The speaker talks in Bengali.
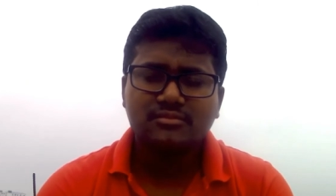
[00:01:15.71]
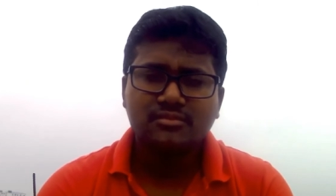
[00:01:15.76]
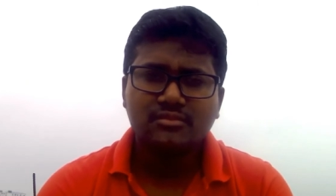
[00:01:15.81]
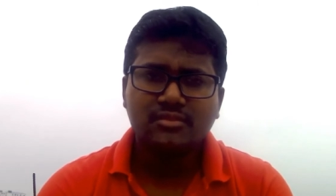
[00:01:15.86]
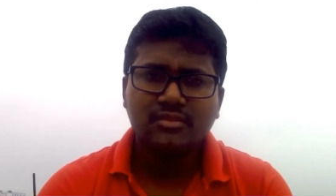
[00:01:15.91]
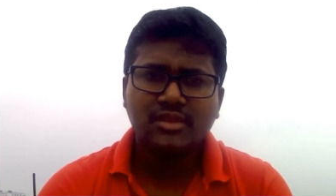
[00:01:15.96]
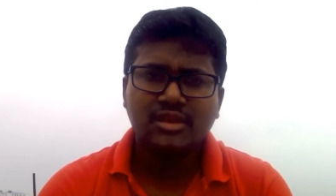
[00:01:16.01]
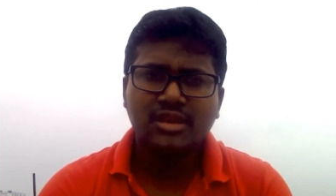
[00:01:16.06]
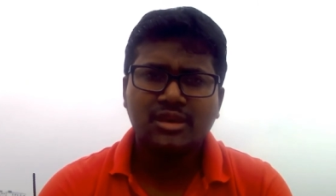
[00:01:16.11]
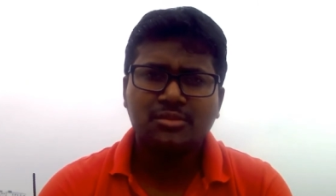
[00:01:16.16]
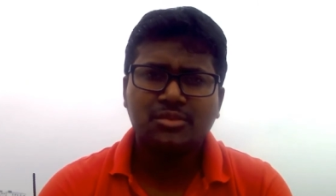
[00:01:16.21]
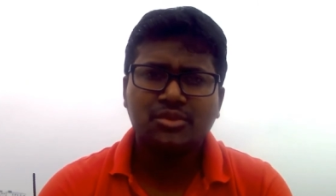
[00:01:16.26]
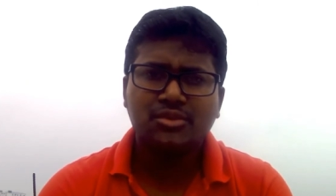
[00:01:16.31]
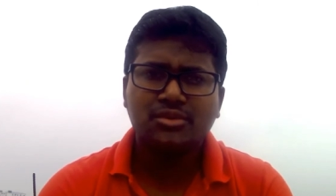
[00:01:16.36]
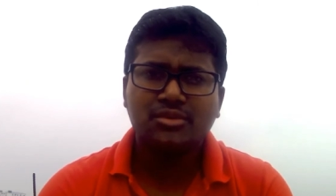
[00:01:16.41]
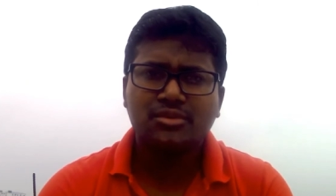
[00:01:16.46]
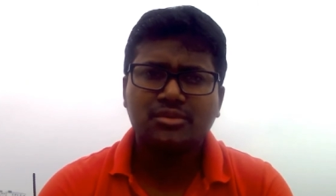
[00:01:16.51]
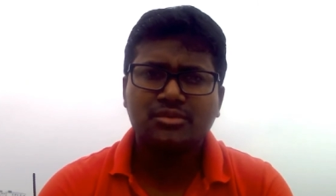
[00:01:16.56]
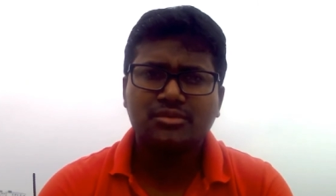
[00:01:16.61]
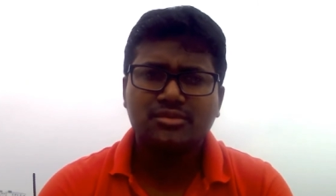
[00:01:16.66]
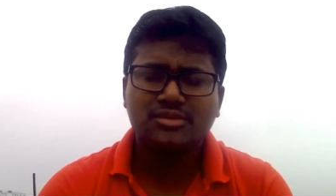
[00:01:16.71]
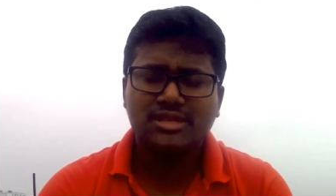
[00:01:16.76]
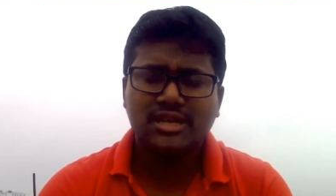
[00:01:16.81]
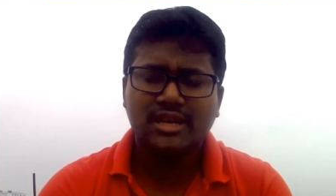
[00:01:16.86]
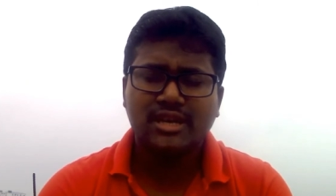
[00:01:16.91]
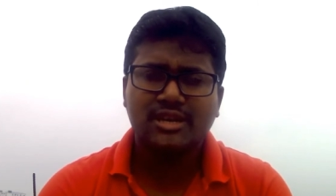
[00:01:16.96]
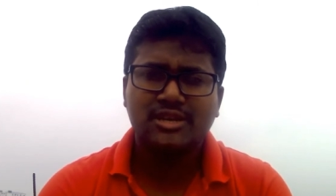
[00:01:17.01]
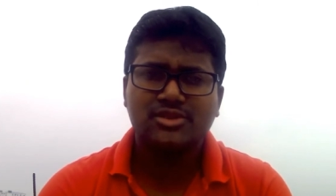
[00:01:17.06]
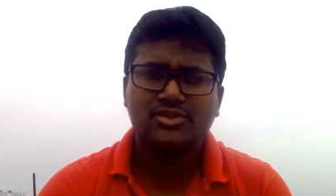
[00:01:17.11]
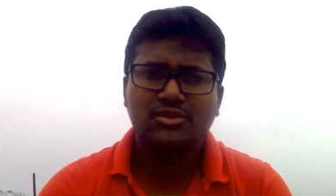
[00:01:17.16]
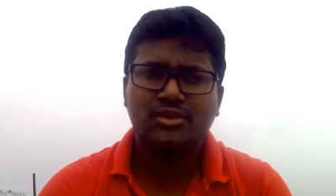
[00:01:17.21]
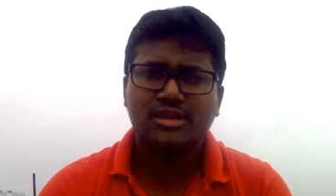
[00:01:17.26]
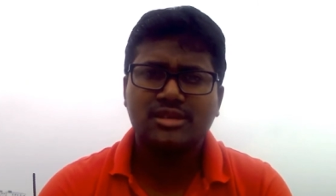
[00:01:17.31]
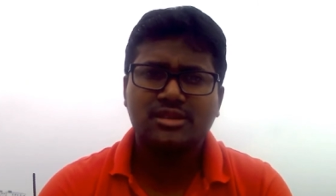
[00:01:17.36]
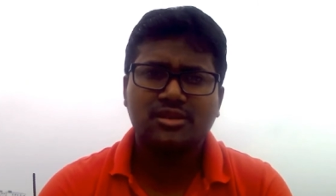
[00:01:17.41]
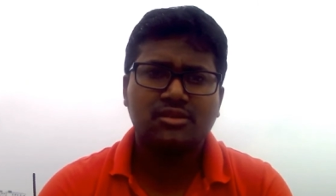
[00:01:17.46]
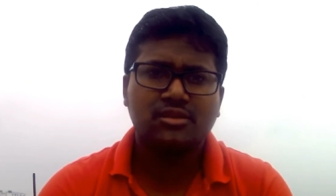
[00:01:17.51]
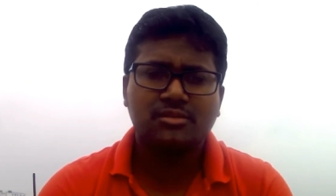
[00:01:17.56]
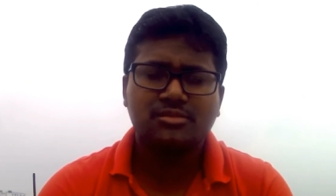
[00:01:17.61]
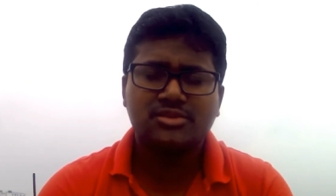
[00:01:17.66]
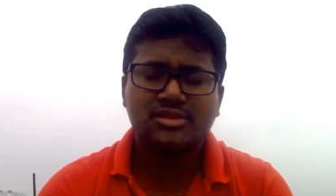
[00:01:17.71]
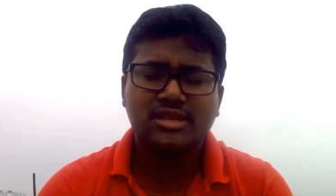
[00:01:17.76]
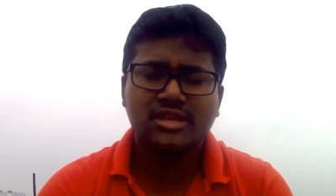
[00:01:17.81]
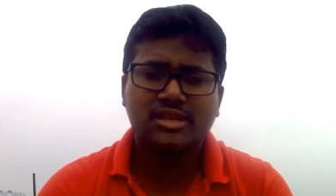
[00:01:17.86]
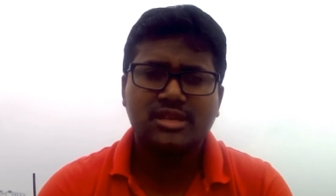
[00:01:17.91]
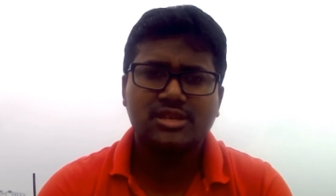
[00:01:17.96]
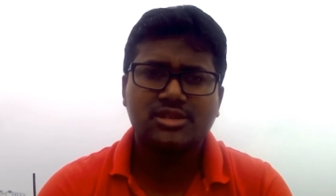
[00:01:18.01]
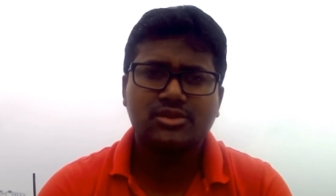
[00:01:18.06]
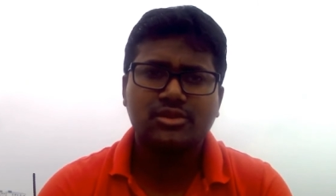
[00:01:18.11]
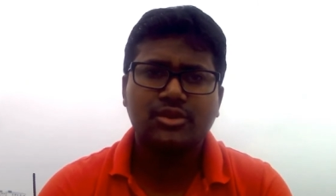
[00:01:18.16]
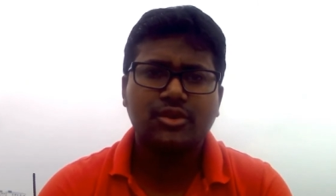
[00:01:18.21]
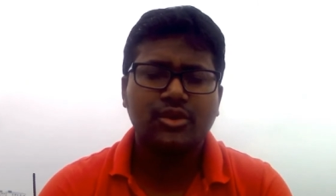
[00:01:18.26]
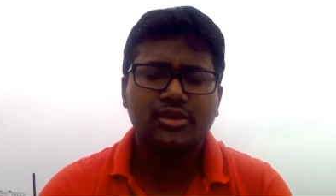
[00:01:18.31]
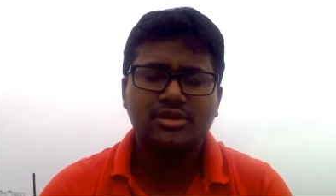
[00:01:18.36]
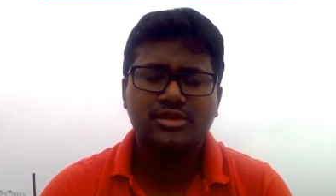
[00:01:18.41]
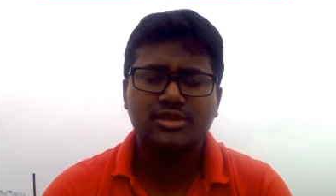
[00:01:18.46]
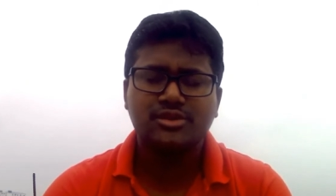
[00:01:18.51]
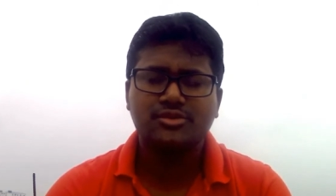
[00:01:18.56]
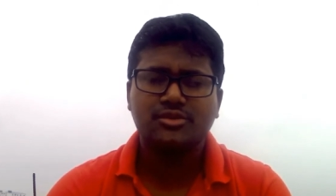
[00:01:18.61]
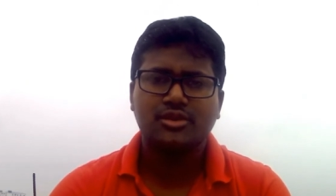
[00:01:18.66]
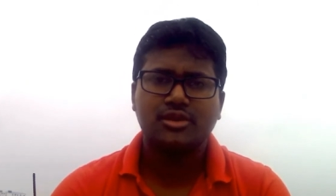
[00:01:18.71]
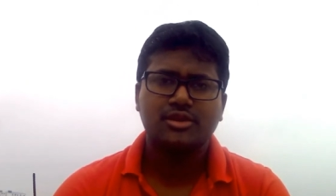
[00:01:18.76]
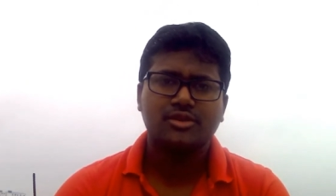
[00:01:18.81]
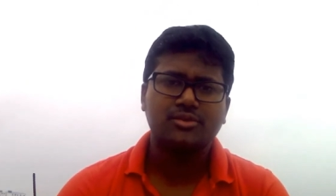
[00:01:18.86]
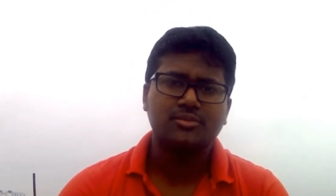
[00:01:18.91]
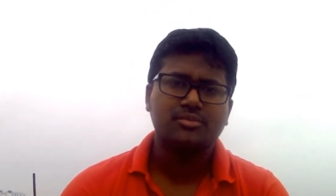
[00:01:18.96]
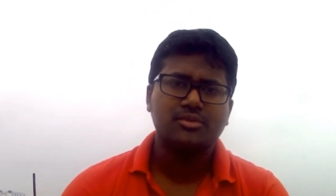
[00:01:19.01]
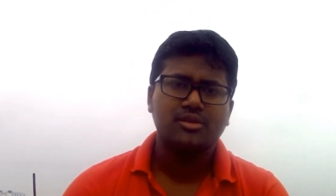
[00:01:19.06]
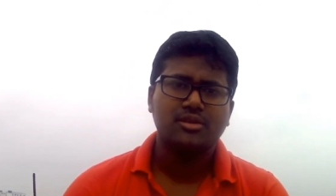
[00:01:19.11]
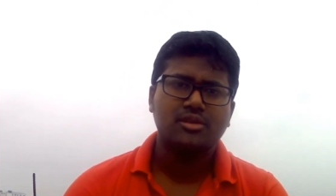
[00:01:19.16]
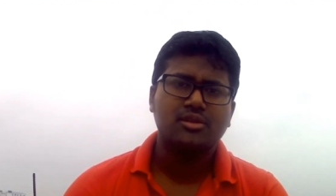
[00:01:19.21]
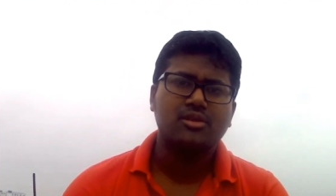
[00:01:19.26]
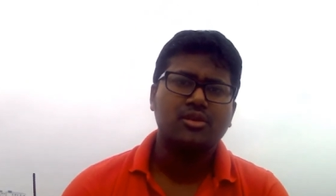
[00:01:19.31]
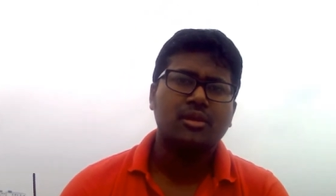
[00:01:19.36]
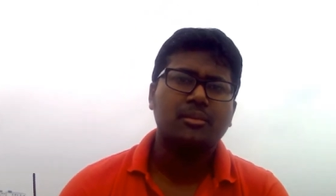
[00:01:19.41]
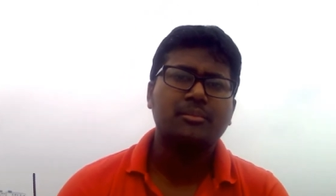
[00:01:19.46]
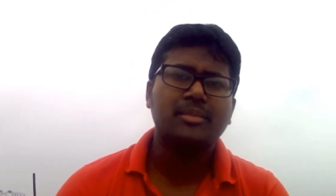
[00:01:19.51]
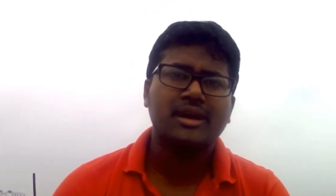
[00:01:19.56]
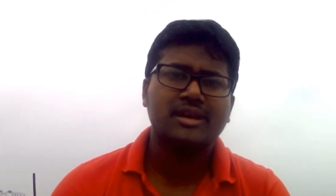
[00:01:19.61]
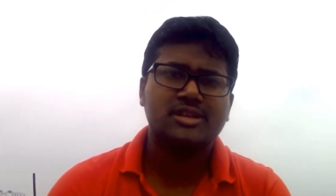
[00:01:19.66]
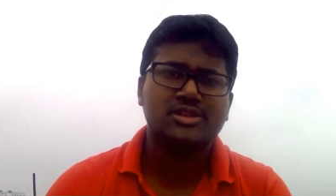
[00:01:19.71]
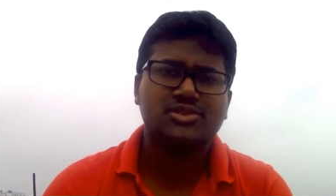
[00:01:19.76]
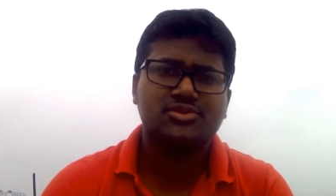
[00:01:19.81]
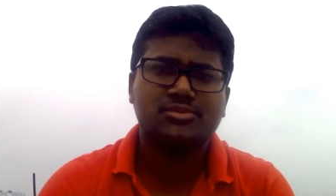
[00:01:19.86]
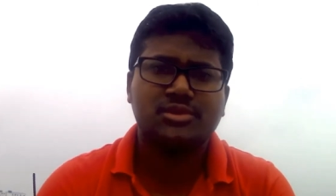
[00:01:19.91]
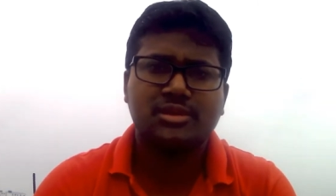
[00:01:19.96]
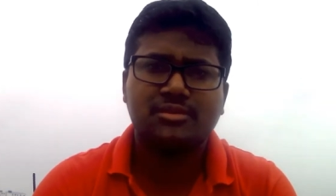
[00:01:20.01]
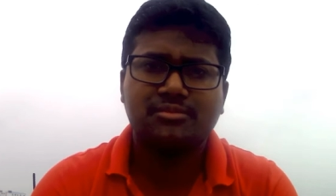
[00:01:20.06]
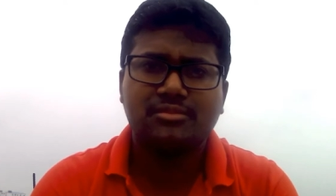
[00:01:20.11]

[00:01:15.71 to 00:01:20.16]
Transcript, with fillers: এবং চাকরি চলে যাওয়া অবস্থাটা আসলে কন্টিনিউ করে খুব লম্বা একটা সময়